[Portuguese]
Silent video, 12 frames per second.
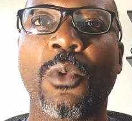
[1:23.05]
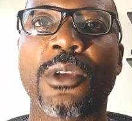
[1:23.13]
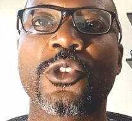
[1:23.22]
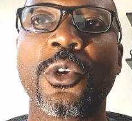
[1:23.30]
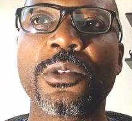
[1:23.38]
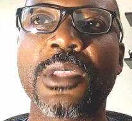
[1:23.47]

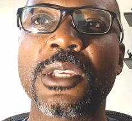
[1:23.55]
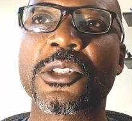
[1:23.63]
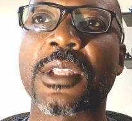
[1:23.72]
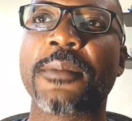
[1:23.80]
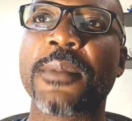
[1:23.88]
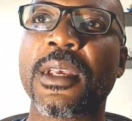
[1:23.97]
No Antigo
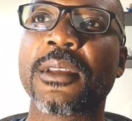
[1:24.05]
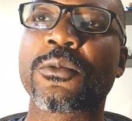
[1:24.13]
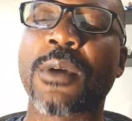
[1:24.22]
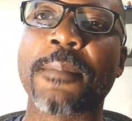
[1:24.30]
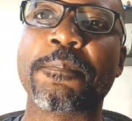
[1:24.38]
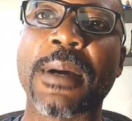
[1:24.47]

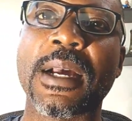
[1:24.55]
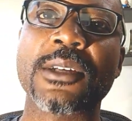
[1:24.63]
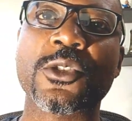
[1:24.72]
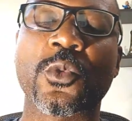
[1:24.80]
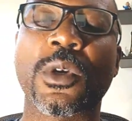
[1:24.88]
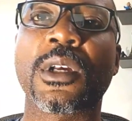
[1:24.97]
Testamento, a
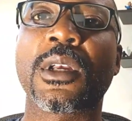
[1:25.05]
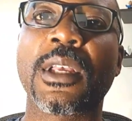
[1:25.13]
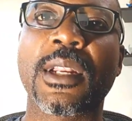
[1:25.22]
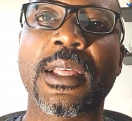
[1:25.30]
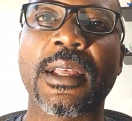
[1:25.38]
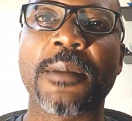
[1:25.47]
Páscoa
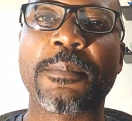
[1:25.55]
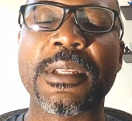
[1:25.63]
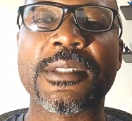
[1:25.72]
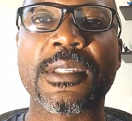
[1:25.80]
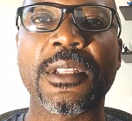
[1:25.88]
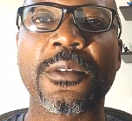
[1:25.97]
ela
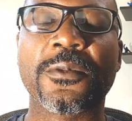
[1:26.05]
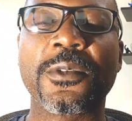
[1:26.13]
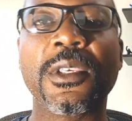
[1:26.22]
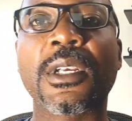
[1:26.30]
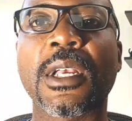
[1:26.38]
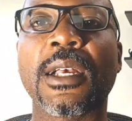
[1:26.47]

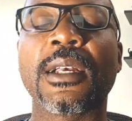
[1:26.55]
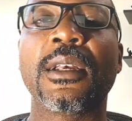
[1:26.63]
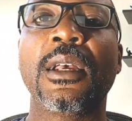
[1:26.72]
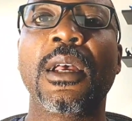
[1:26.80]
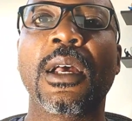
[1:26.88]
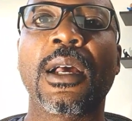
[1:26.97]

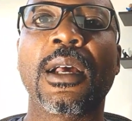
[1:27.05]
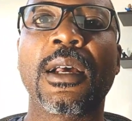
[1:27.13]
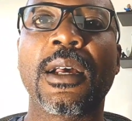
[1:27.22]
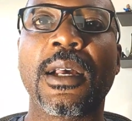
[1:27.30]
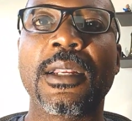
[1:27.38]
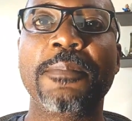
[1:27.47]
significa
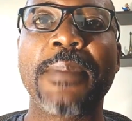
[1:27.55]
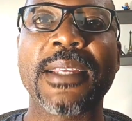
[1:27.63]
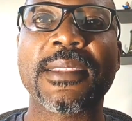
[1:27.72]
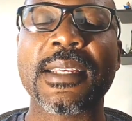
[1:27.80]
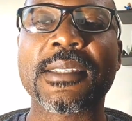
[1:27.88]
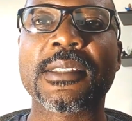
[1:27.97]
a
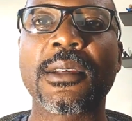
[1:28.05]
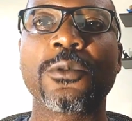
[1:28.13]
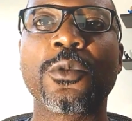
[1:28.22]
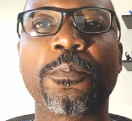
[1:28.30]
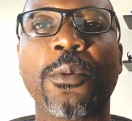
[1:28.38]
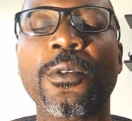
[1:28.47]

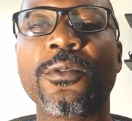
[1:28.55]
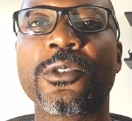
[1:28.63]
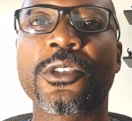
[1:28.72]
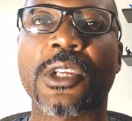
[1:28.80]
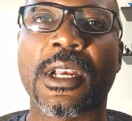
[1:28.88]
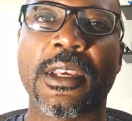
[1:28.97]
libertação do
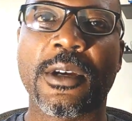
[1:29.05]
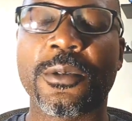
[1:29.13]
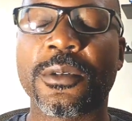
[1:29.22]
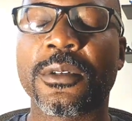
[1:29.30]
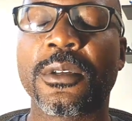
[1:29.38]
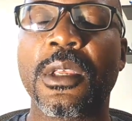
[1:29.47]
povo de Israel.